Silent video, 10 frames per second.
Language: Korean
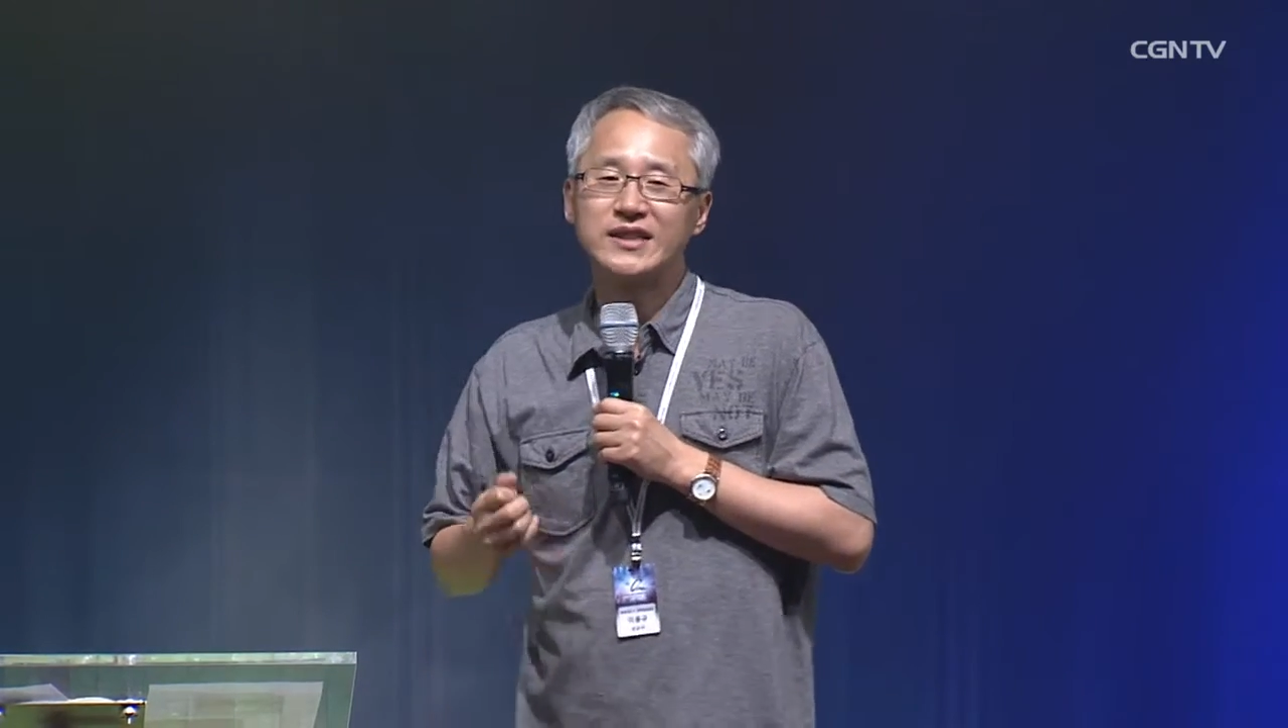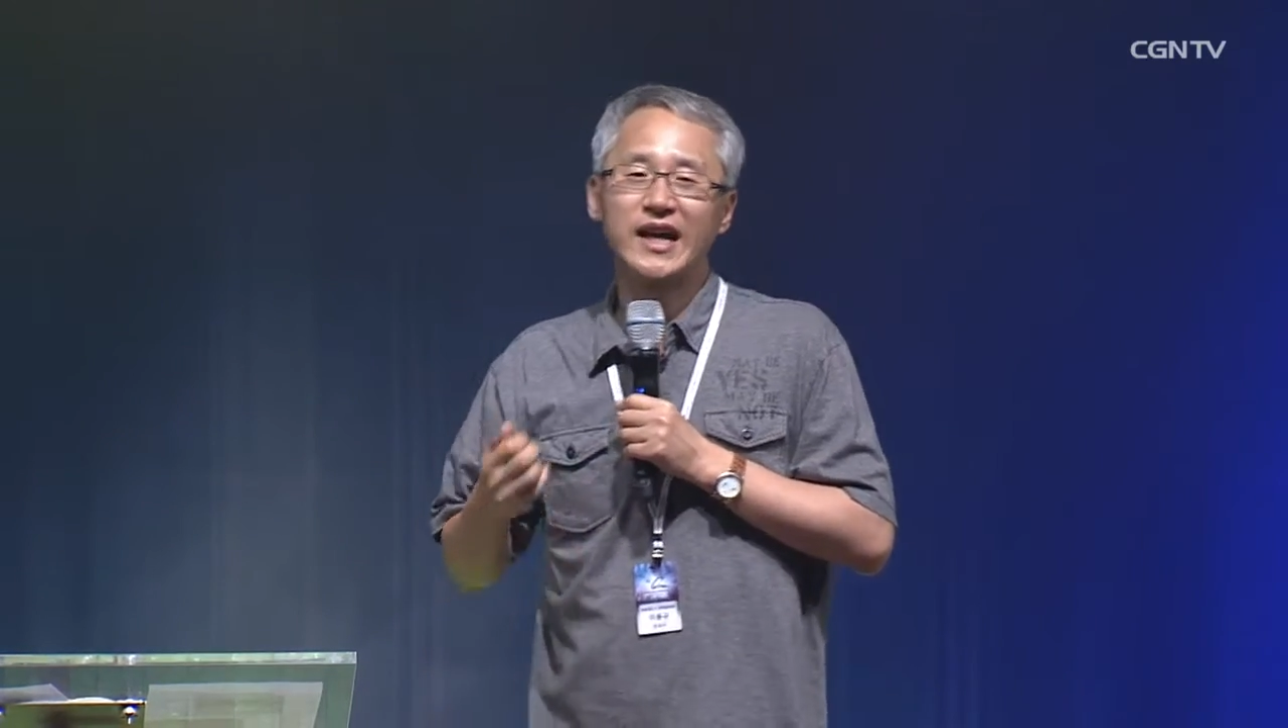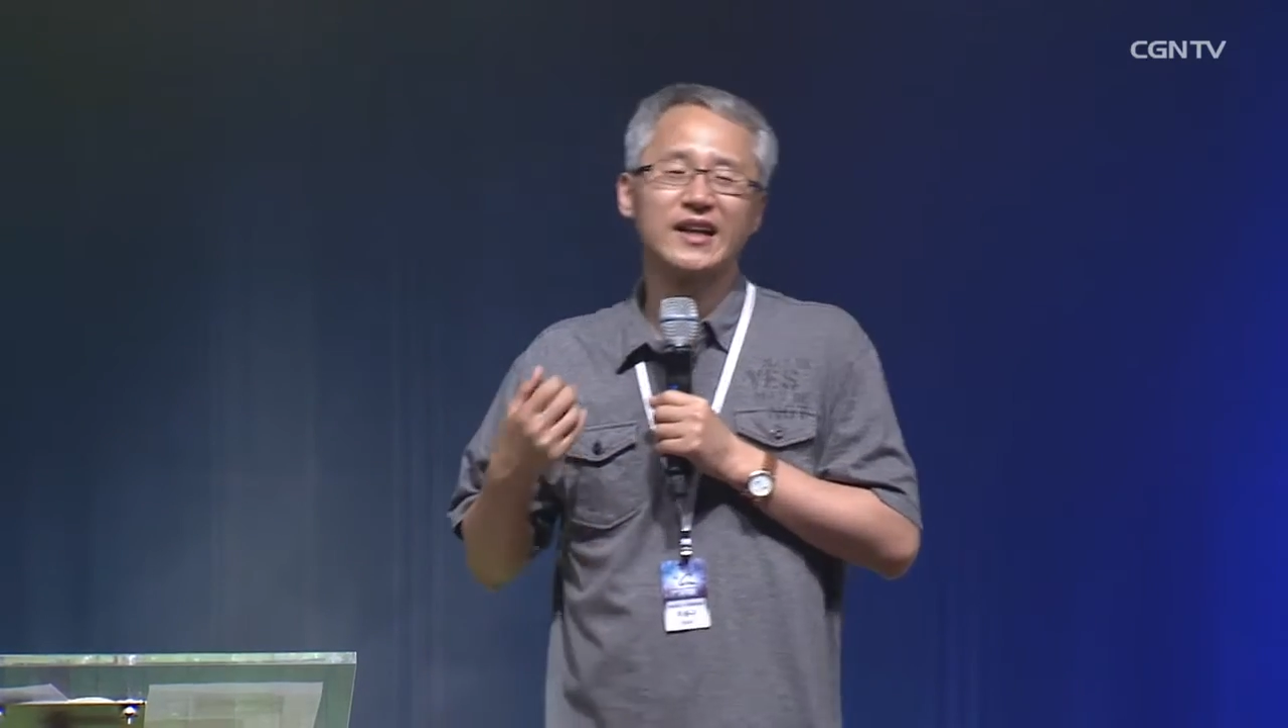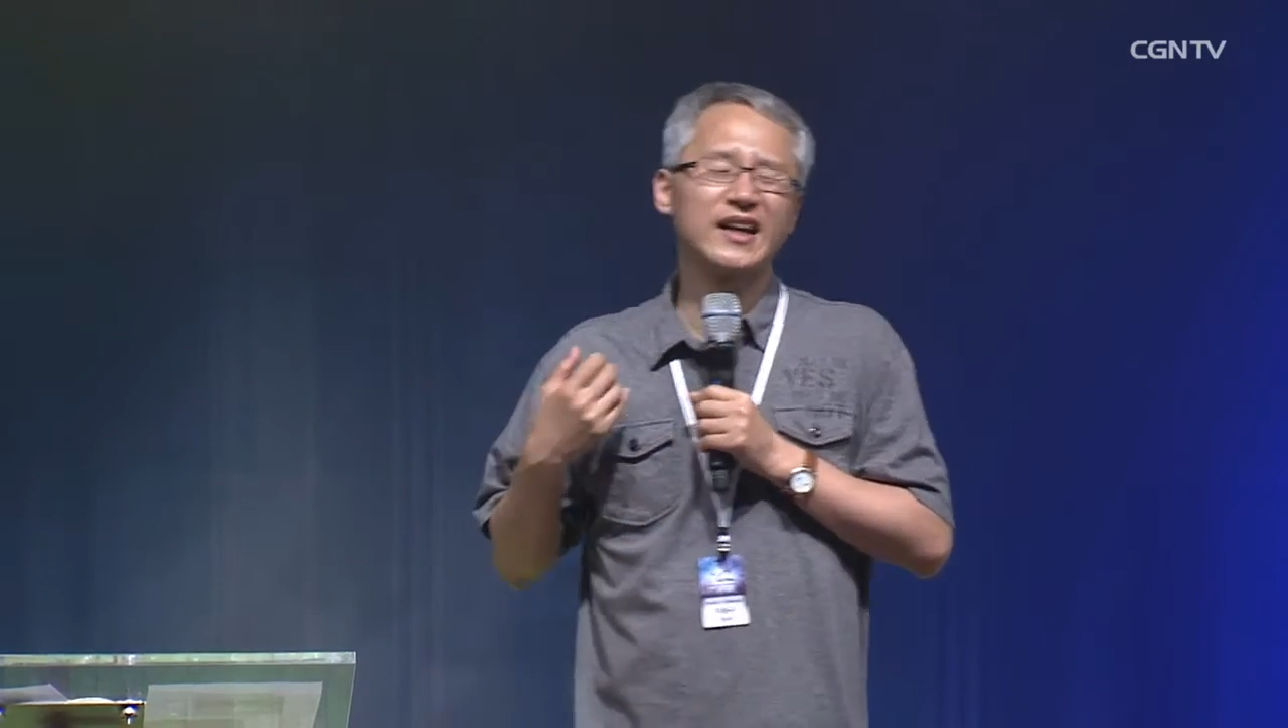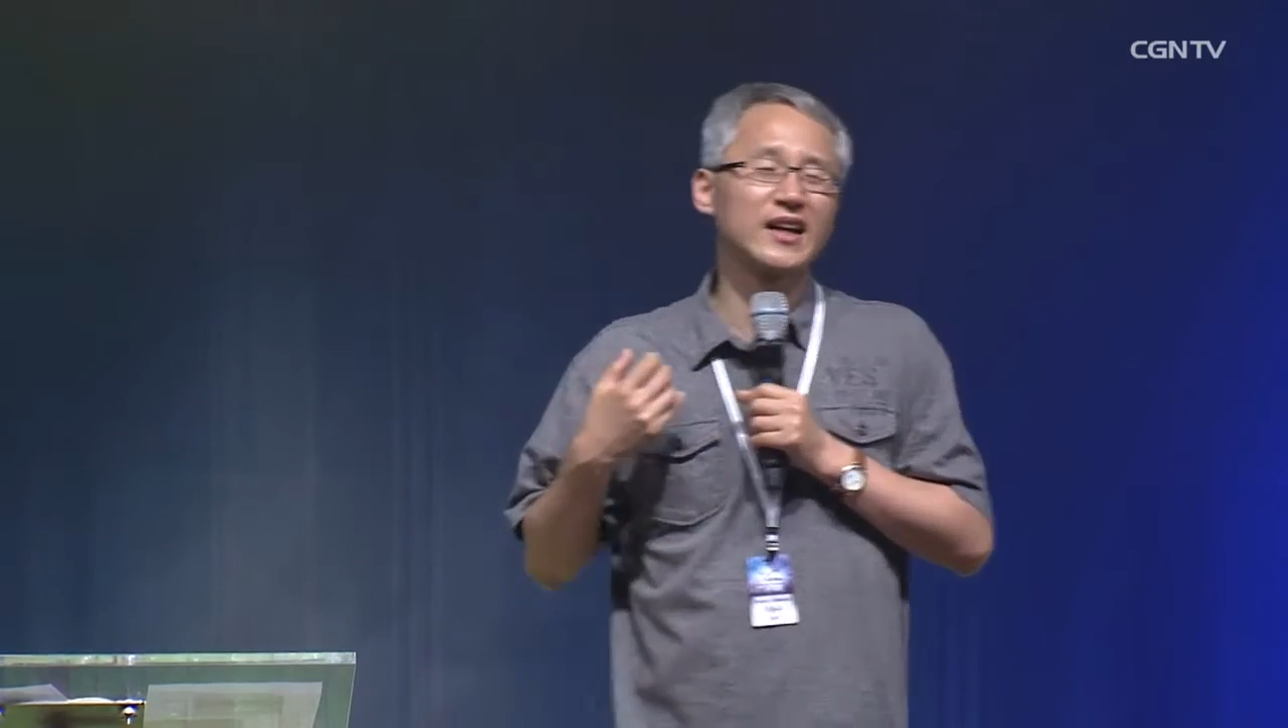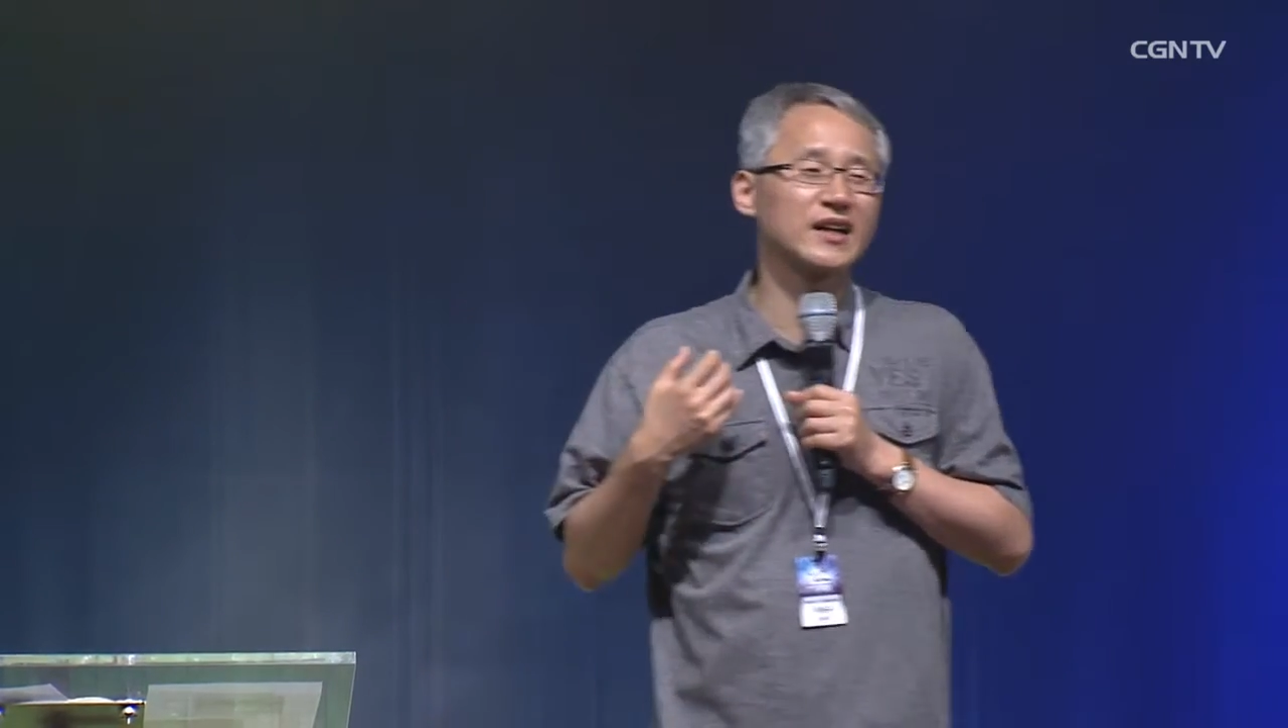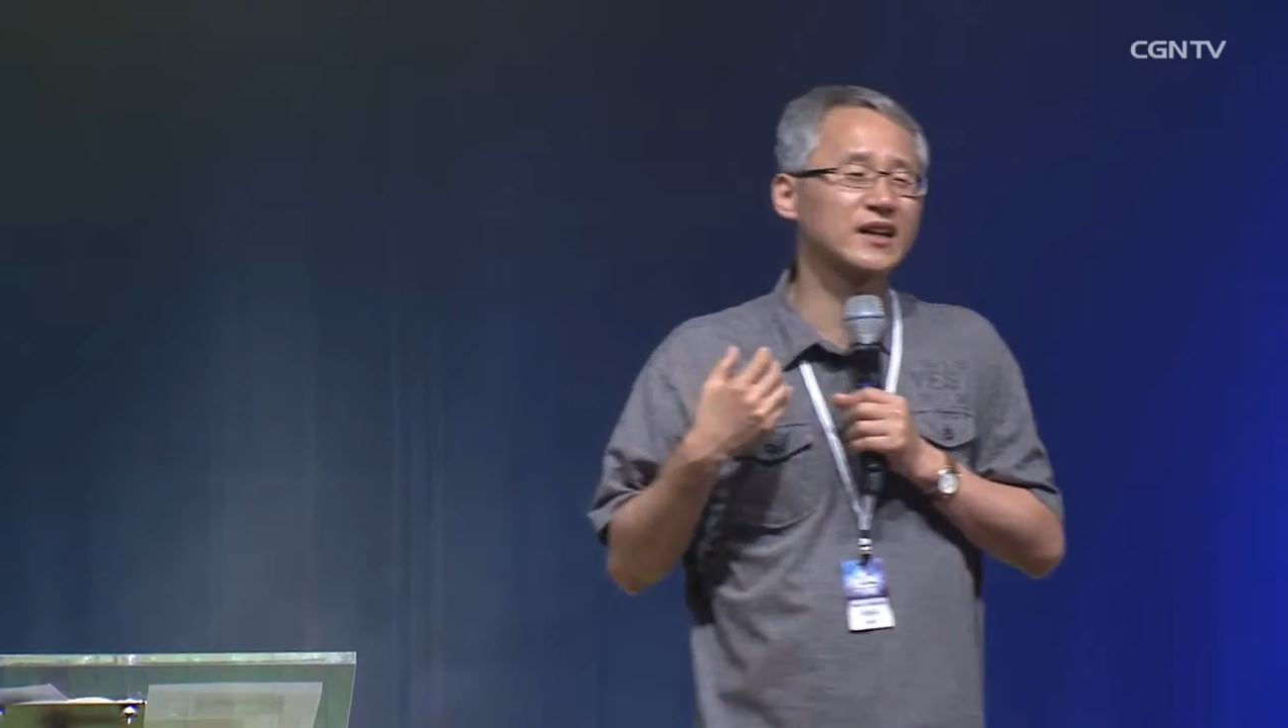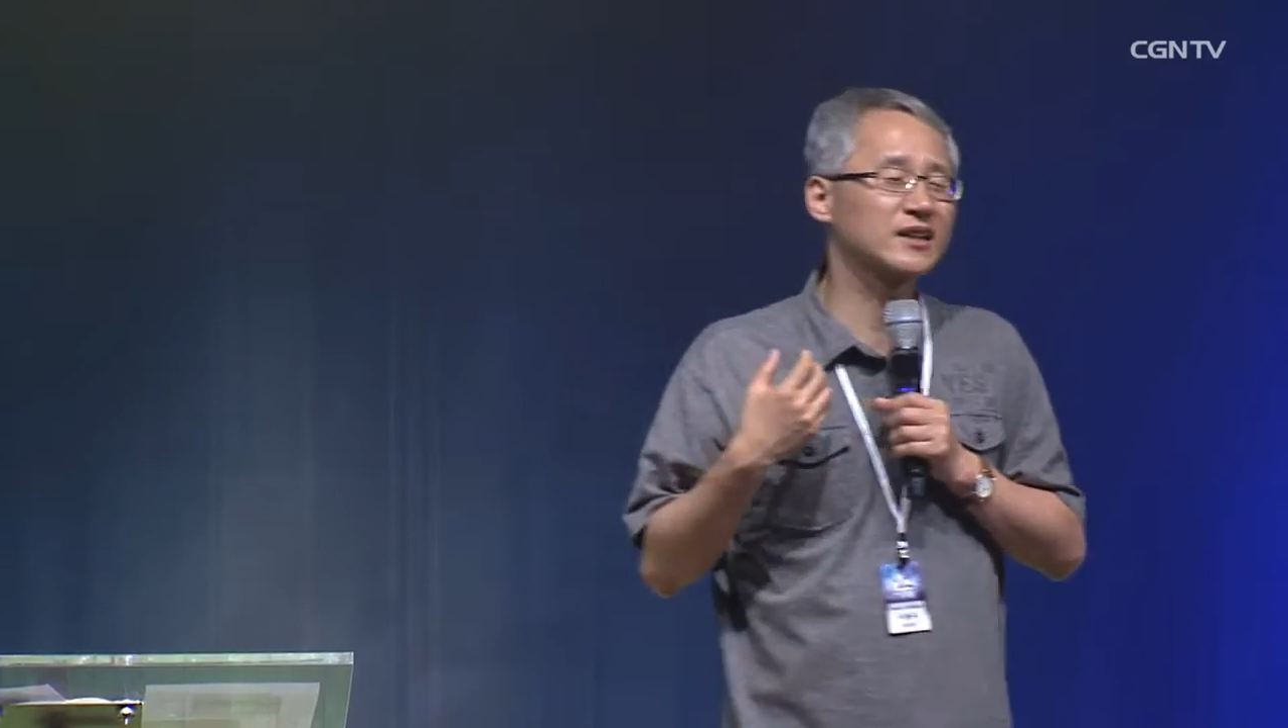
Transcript: 제 안에